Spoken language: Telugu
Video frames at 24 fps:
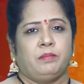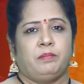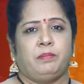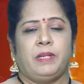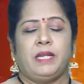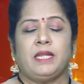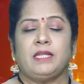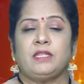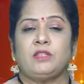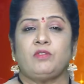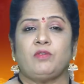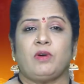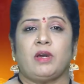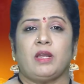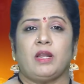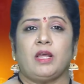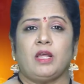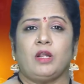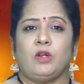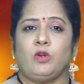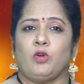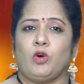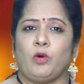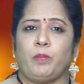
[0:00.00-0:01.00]
బిలం ద్వారా
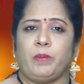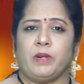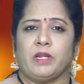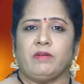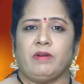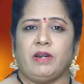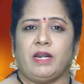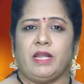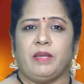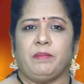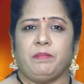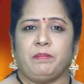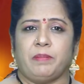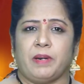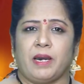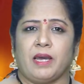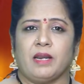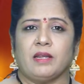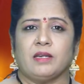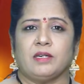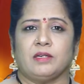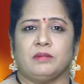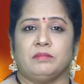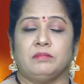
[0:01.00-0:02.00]
లోపలికి వెళ్ళే
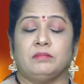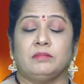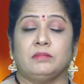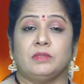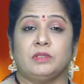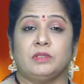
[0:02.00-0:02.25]
పానకం